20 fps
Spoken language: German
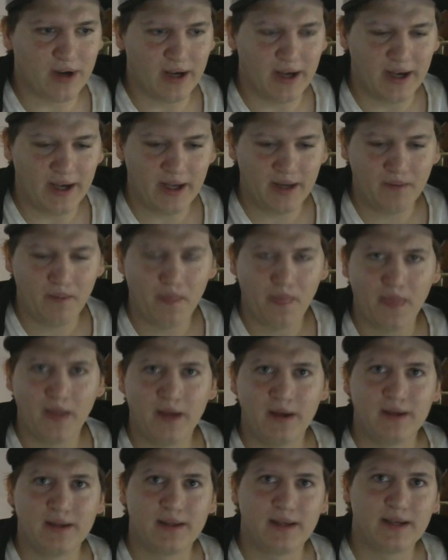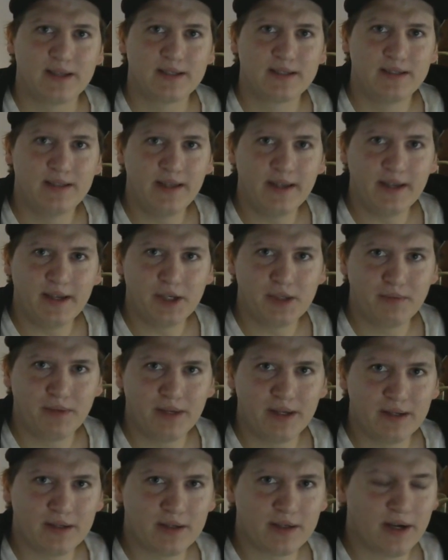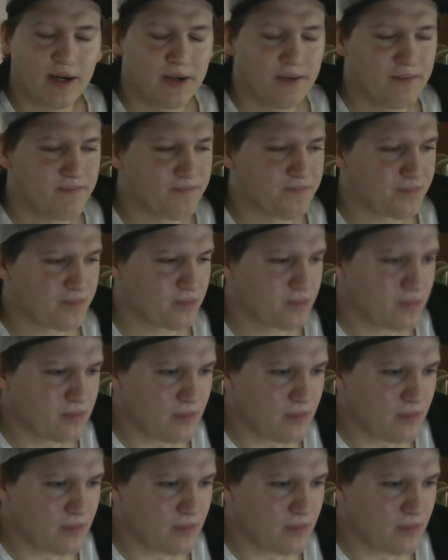wir einfach einen, der sneaky spielen kann.